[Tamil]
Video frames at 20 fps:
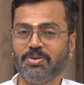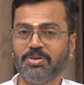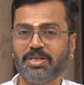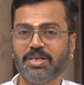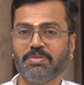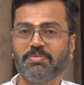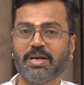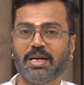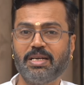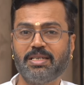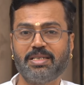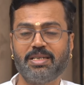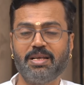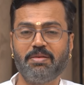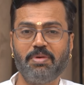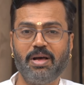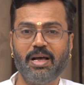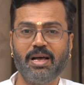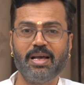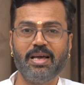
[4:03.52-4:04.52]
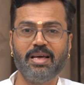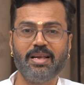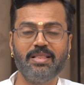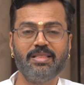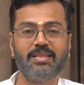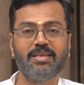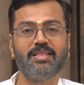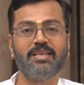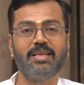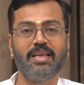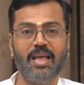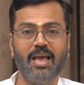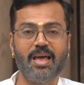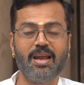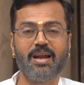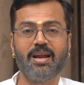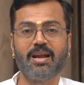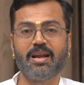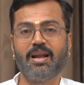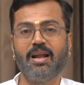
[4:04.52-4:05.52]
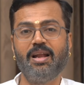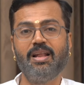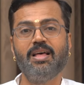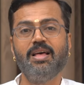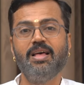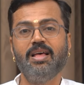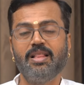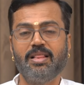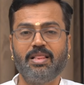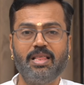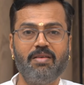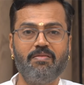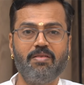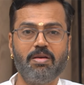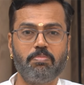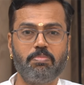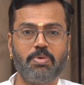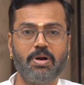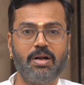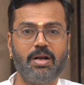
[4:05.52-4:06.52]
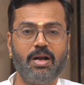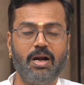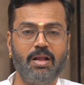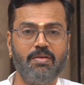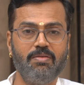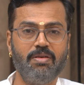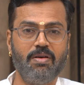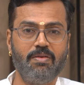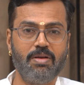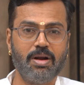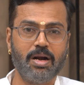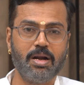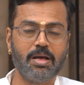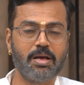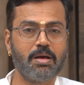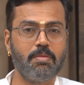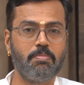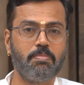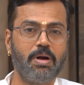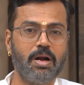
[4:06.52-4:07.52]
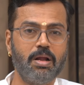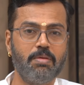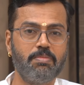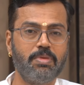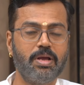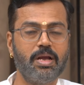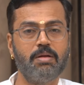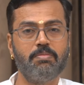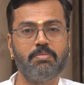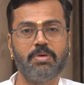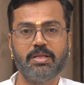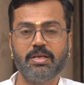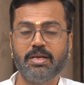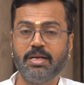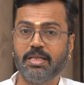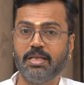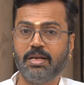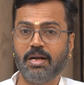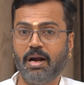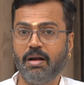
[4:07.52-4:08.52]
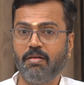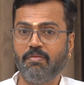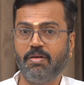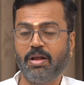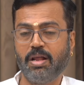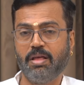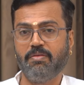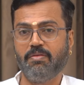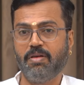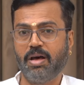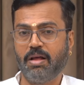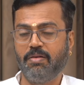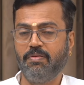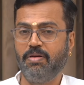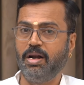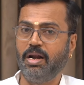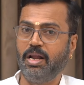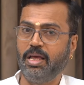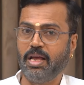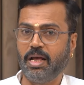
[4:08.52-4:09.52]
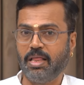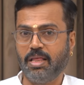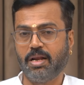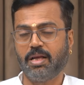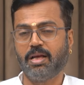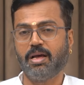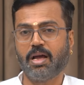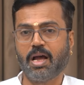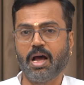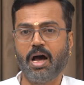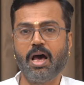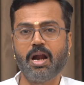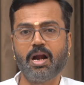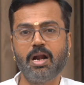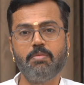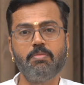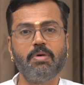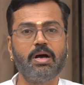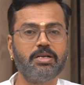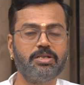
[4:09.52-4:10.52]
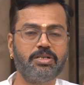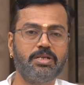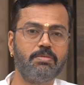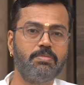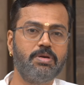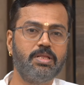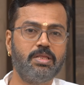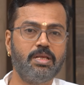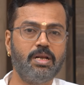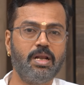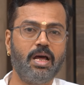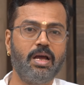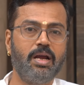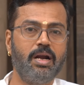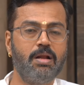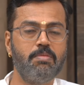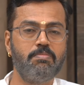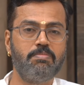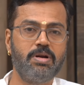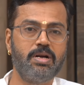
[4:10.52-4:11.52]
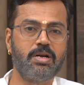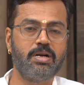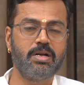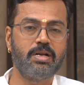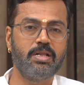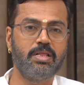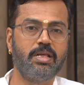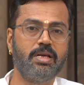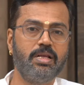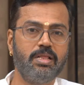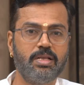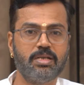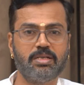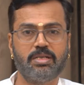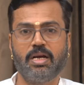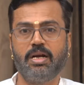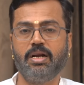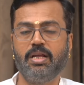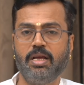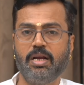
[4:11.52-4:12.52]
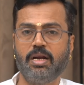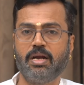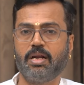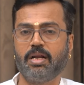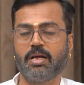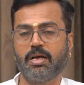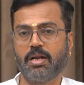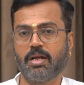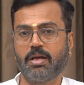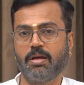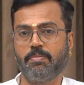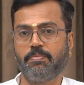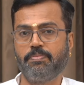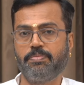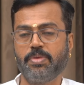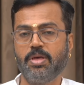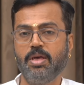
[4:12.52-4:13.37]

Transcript: கொஞ்சம் கஷ்டமாக இருந்தது ஏனென்றால் தேவைப்பட்ட அளவு அவர்களுக்கு பணம் என்பது இது நாள் வரை வரவில்லை அதற்கு காரணம் அஷ்டமத்தில் இடம்பெற்றிருந்த இந்த சனி என்ற கிரகம்